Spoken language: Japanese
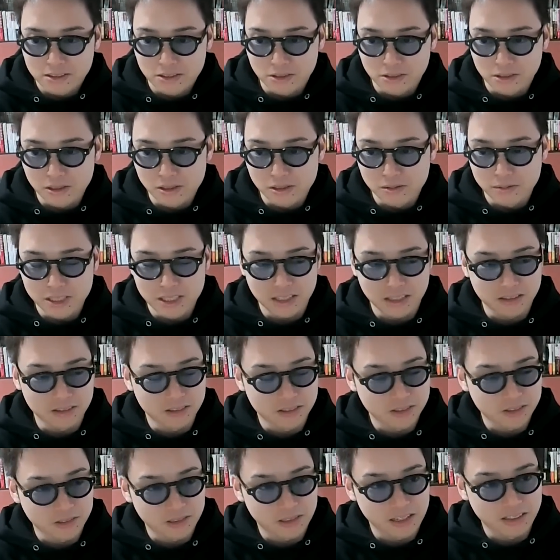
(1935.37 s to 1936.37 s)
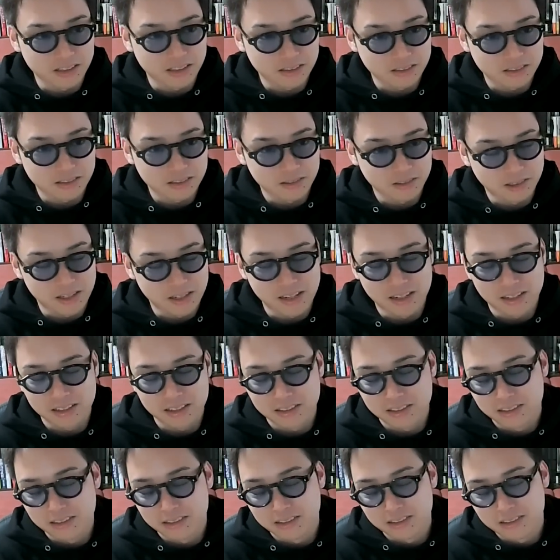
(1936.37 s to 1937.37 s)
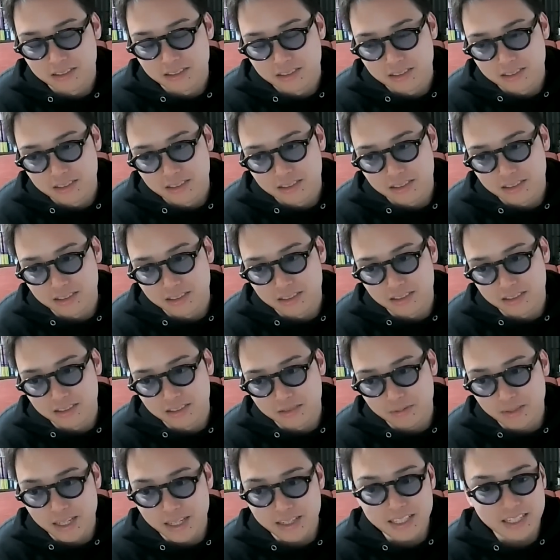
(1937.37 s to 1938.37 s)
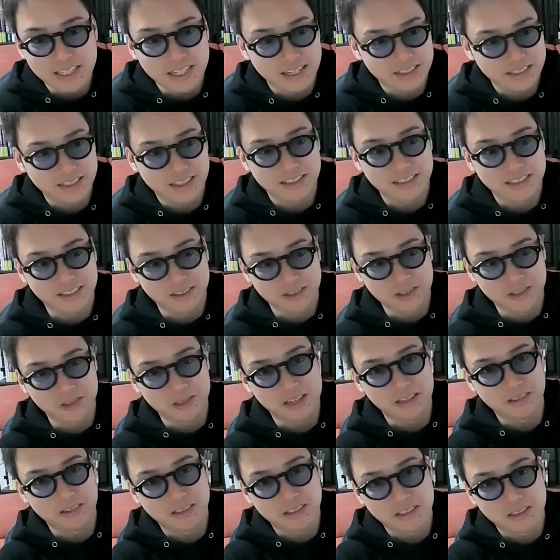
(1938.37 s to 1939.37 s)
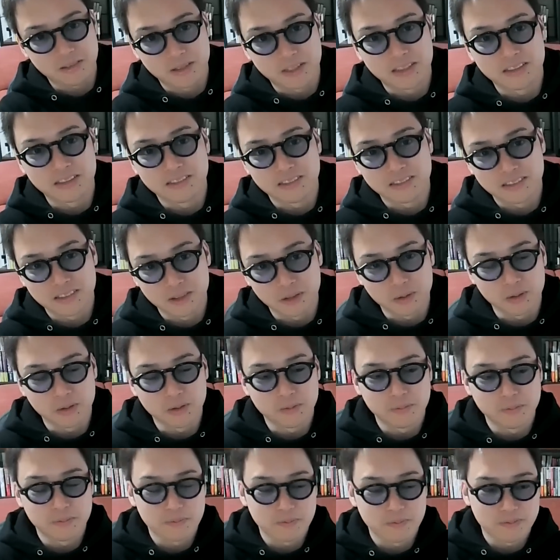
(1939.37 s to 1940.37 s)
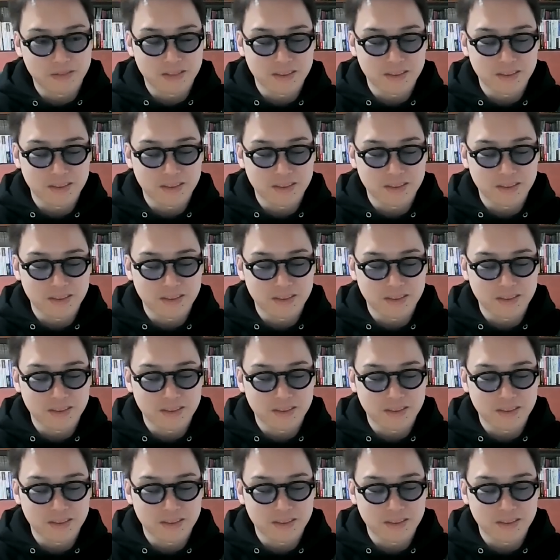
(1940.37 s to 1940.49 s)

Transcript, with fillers: その業務委託の条件とか、うまあいいライターさんの条件とかって言われるんですけど、